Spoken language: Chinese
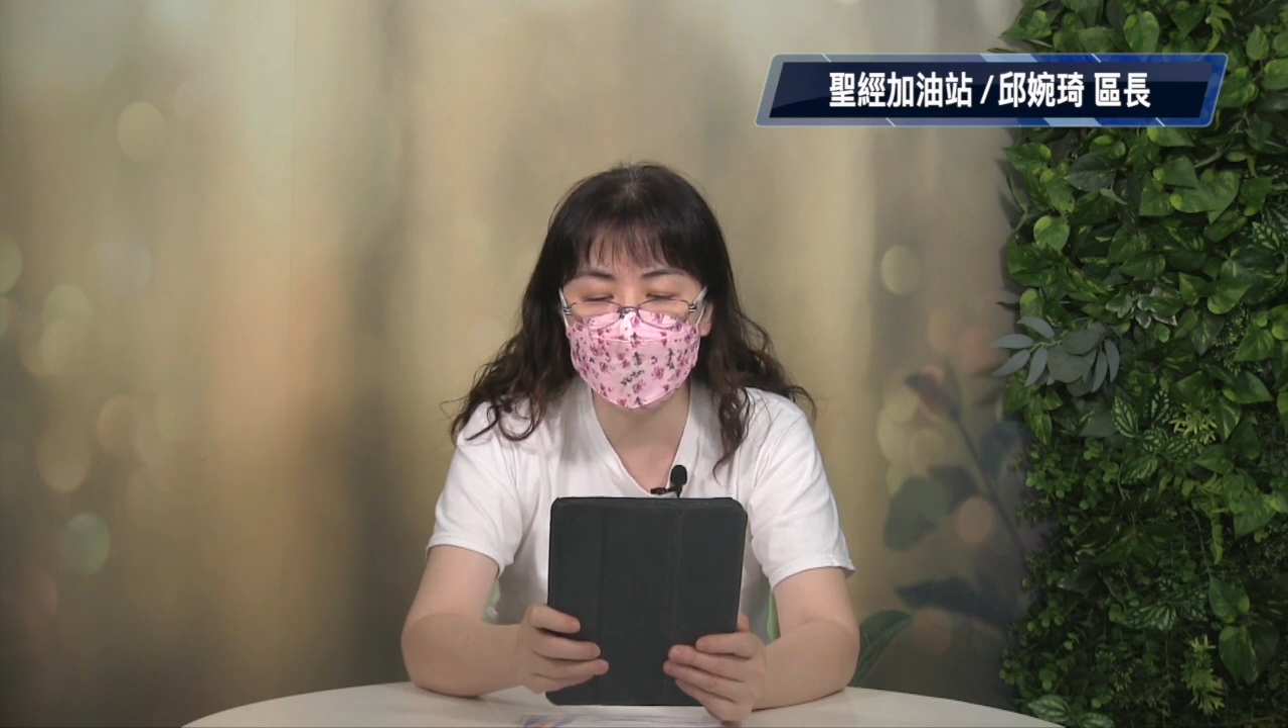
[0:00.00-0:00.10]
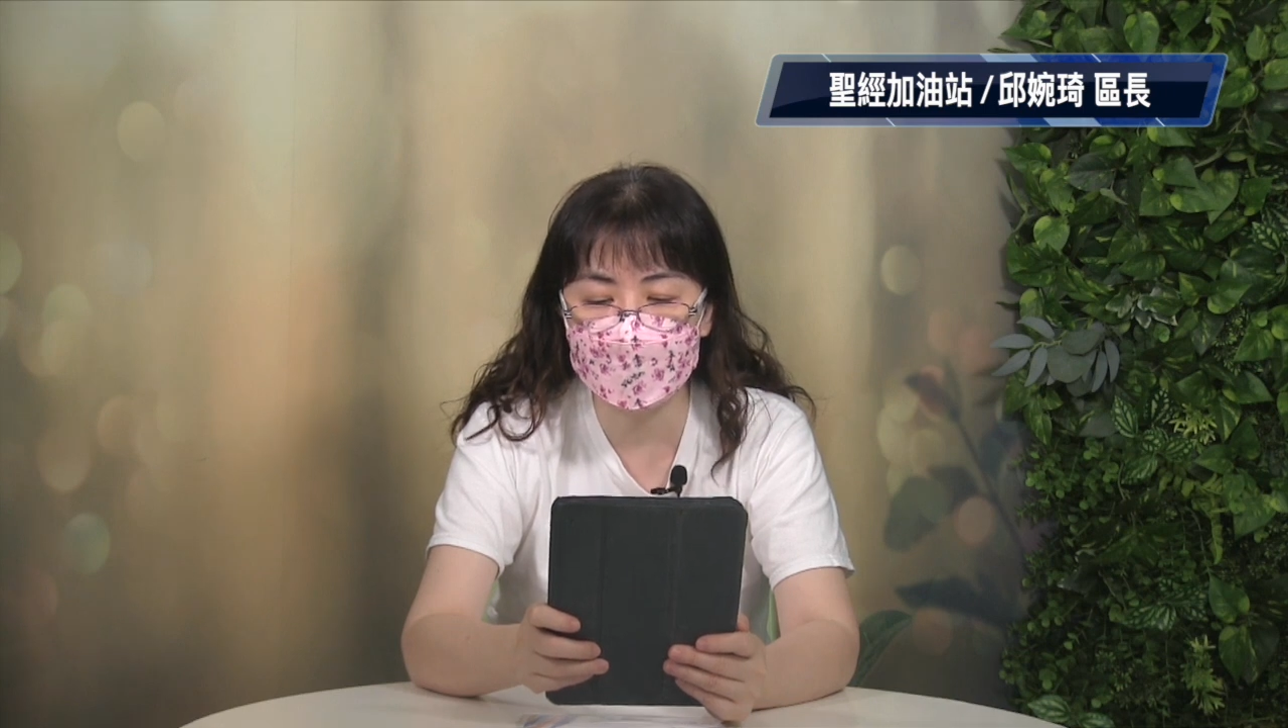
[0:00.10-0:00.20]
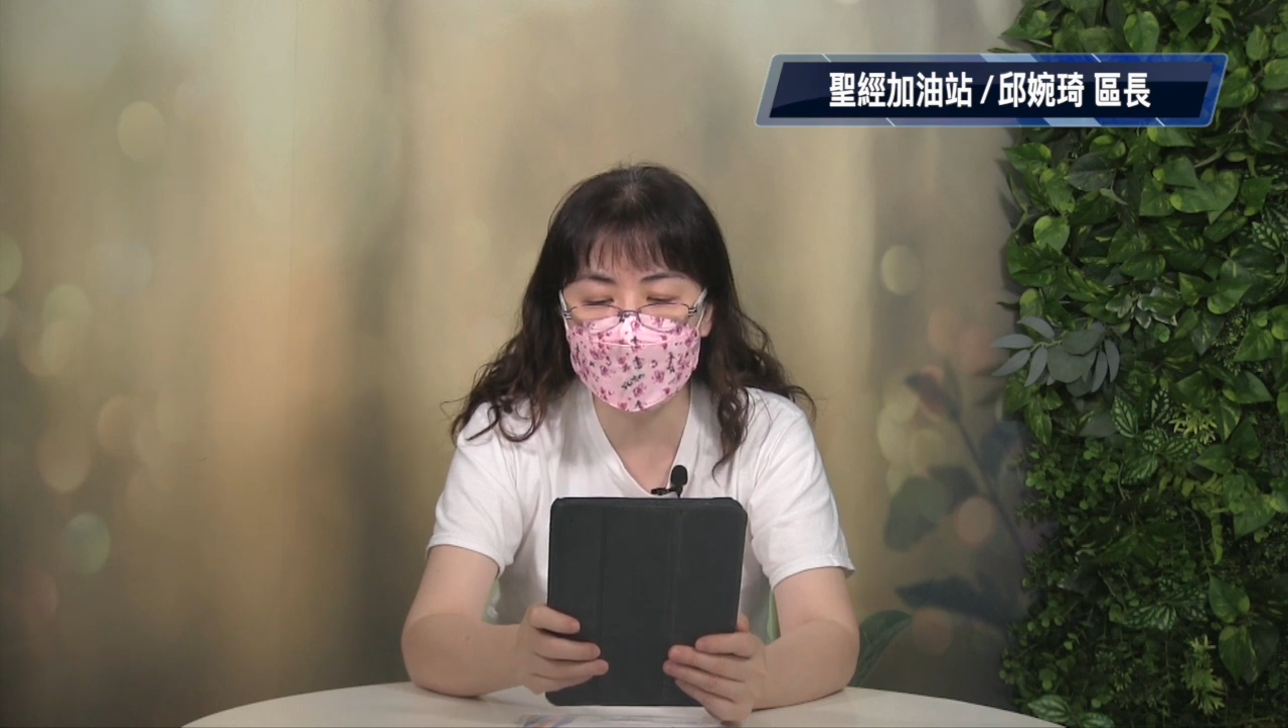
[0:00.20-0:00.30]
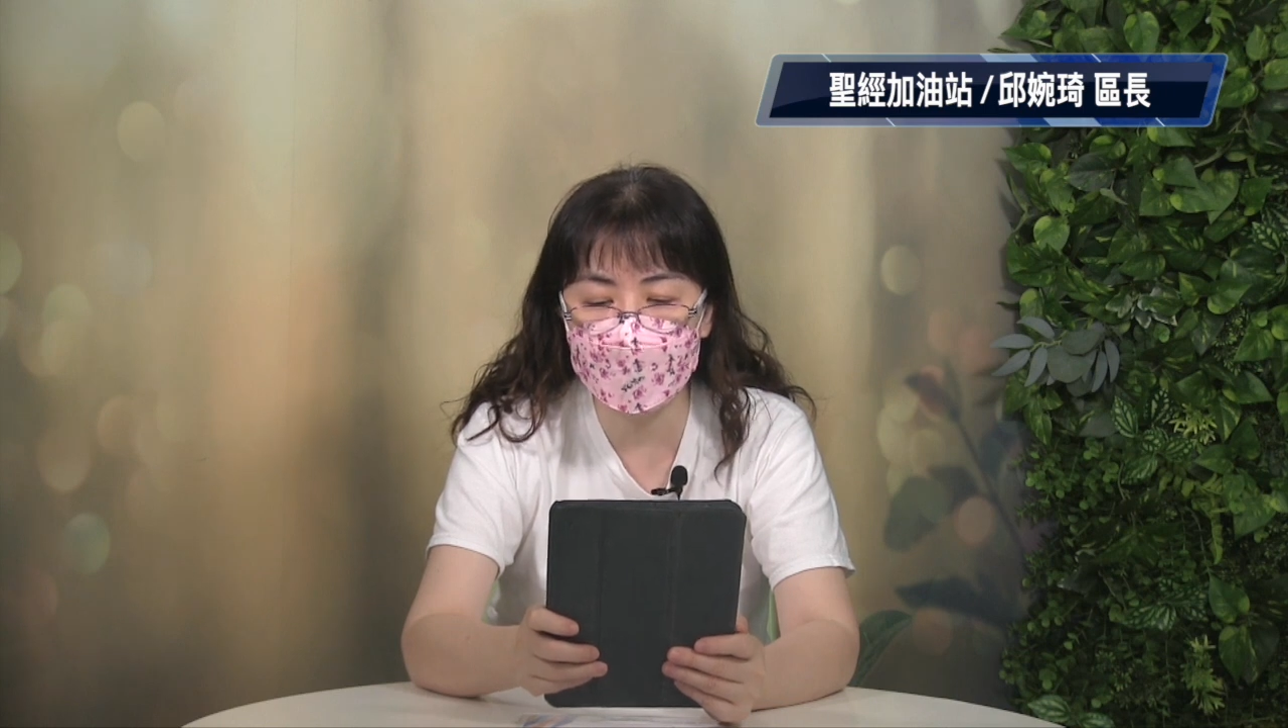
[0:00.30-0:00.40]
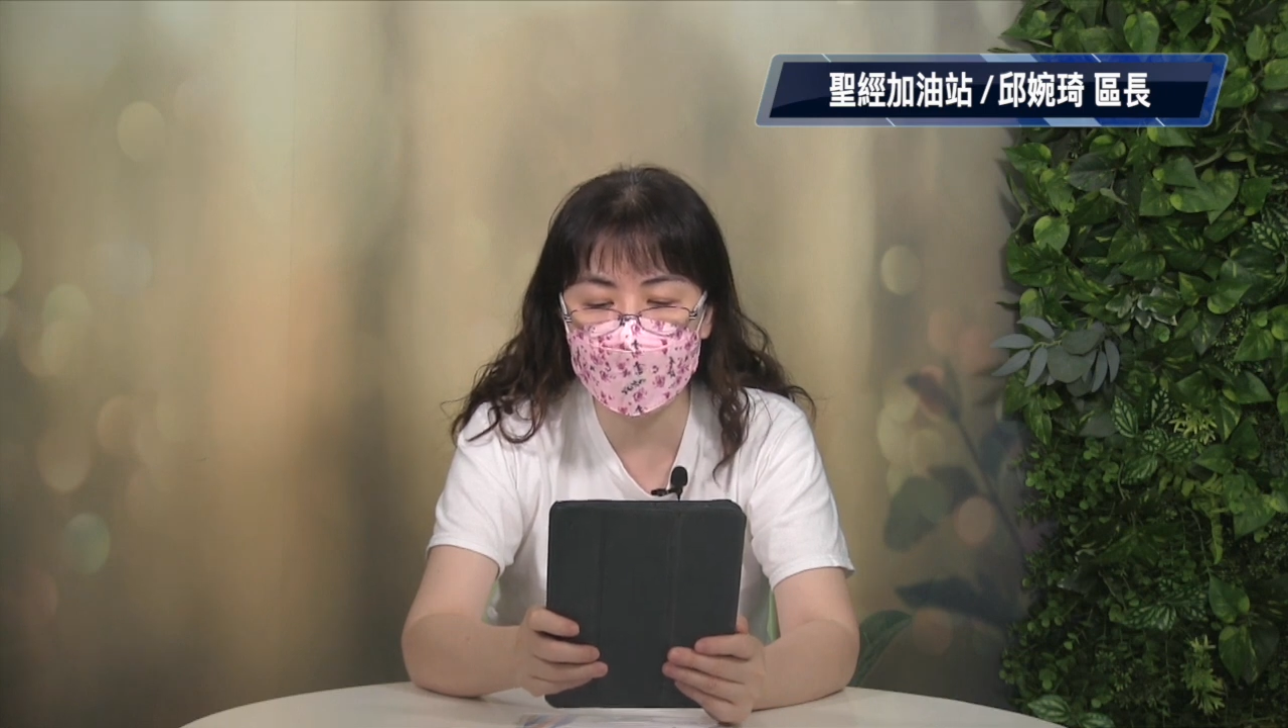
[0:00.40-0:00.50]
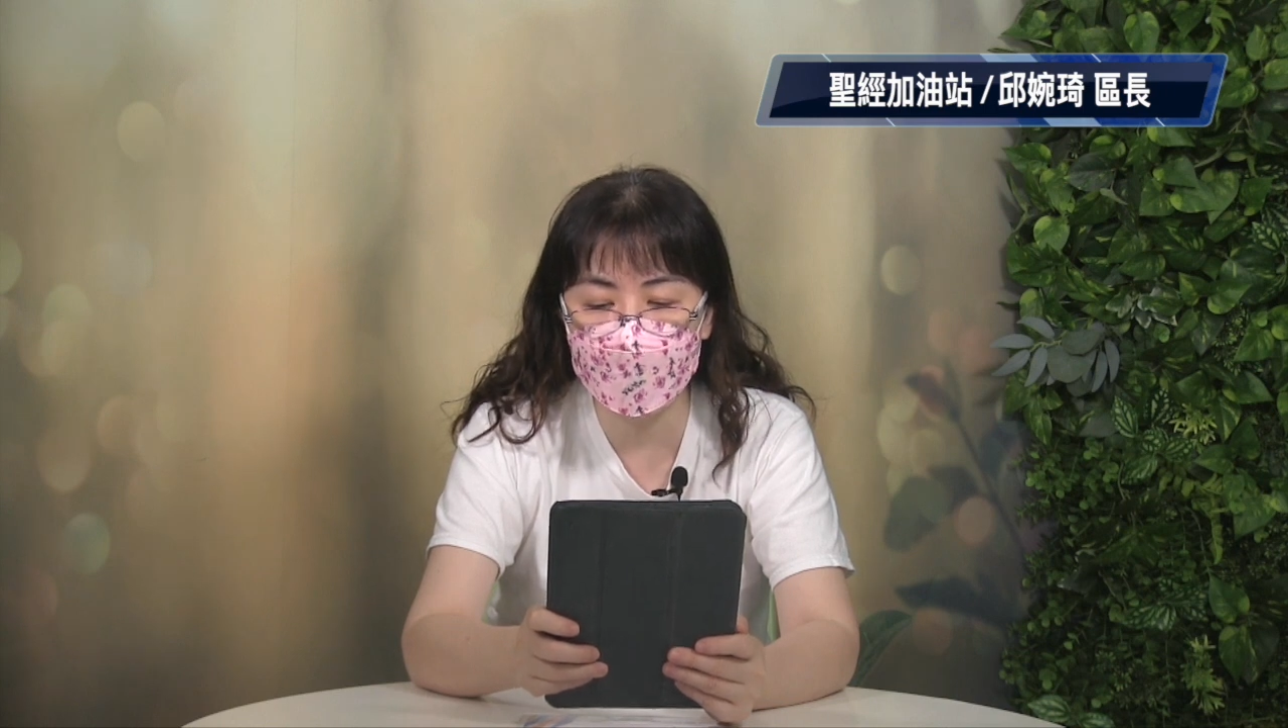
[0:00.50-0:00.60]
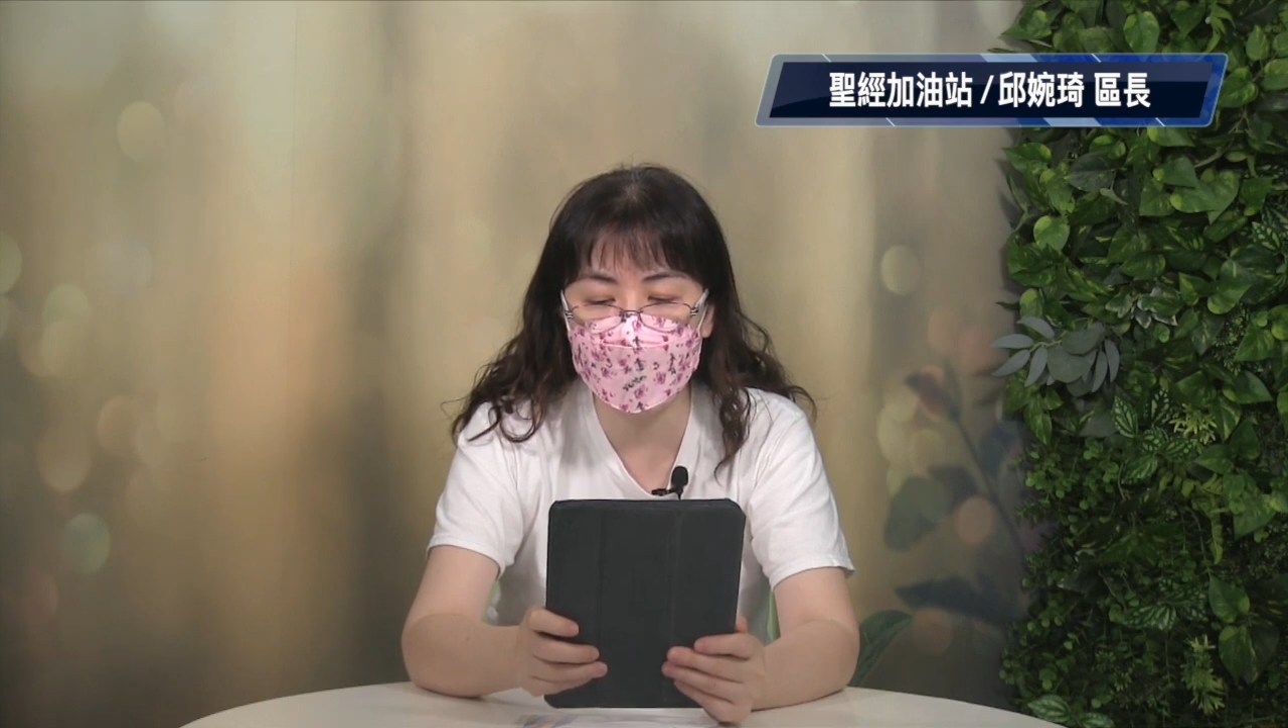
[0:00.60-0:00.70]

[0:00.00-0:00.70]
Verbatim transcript: 本在